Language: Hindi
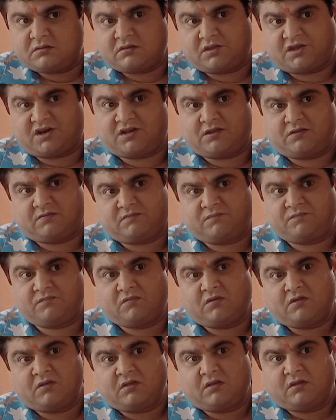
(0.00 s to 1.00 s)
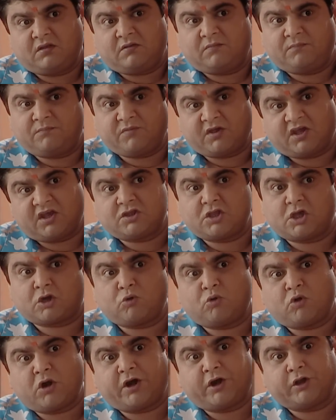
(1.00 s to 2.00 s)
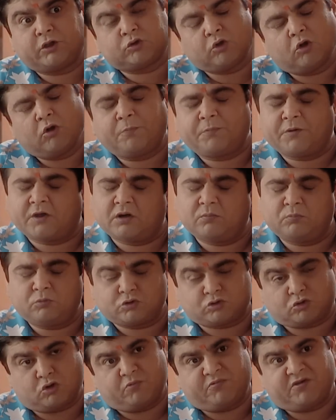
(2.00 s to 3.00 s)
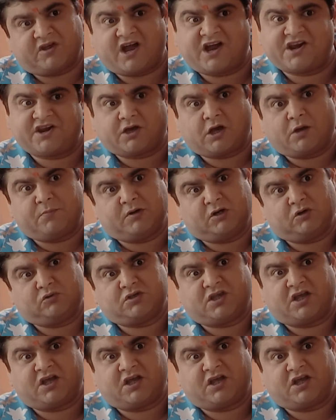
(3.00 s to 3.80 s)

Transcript: नहीं नहीं मैं देखूंगा ना तो फिर मुझको भी खाने का मन हो